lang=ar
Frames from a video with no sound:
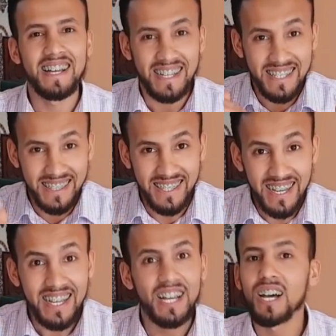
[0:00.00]

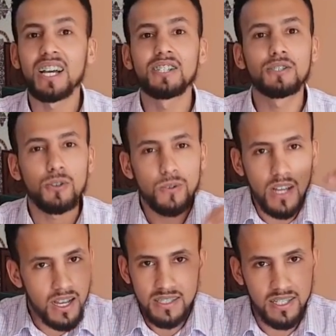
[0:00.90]
غدا غادي تكون
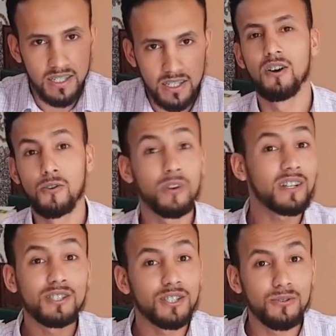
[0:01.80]
احسن ولا
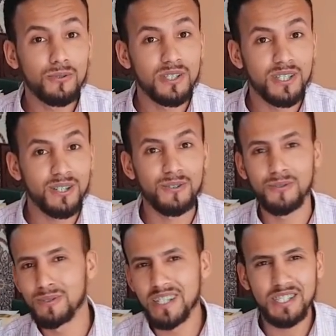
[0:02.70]
كنتي دوزتي
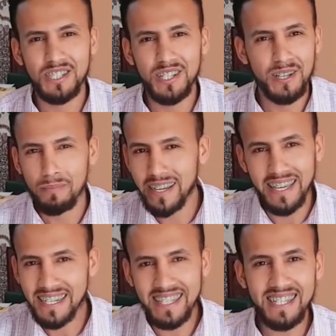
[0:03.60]
وداكشي ما
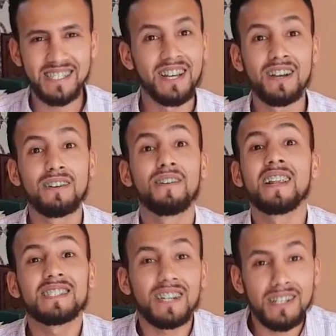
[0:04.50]
كيرضيش
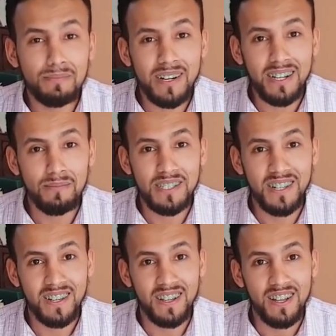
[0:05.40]
فلا تقنط من رحمه
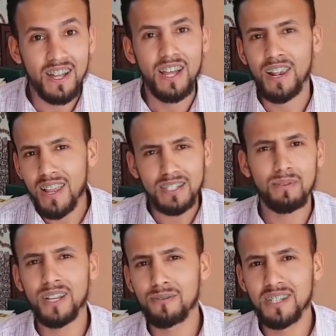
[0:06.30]
الله الله
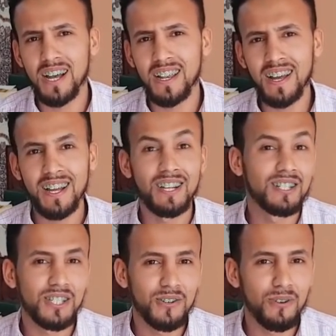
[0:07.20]
سبحانه وتعالى
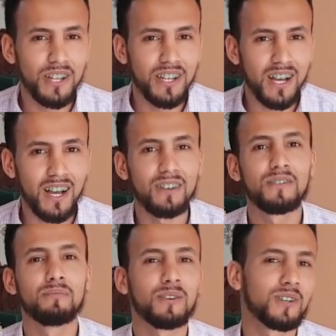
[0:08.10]
تيقول لنا
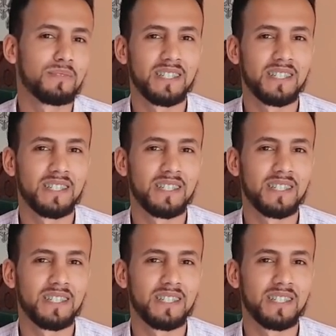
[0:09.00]
في محكم